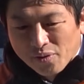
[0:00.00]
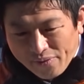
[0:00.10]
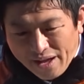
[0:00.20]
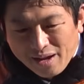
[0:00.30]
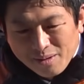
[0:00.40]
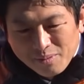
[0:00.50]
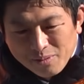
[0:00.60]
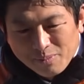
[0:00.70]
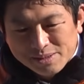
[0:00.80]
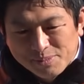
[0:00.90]
ね。
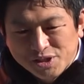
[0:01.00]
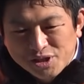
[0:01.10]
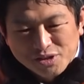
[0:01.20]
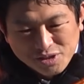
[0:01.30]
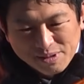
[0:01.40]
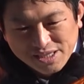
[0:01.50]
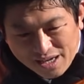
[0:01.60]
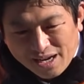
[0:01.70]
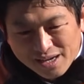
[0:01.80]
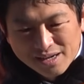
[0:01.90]
まあ、ミスリードしますか
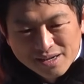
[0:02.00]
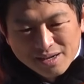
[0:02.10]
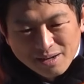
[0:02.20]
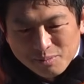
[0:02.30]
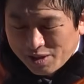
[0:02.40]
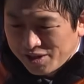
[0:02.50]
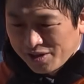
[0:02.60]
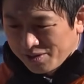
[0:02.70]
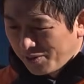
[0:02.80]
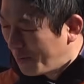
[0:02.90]
ら。まあ、
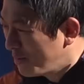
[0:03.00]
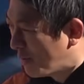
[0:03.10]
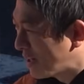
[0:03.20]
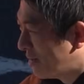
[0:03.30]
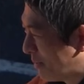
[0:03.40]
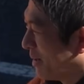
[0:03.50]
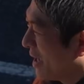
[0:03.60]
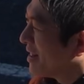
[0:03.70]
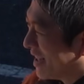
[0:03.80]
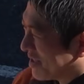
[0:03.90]
あのわかまあ、変な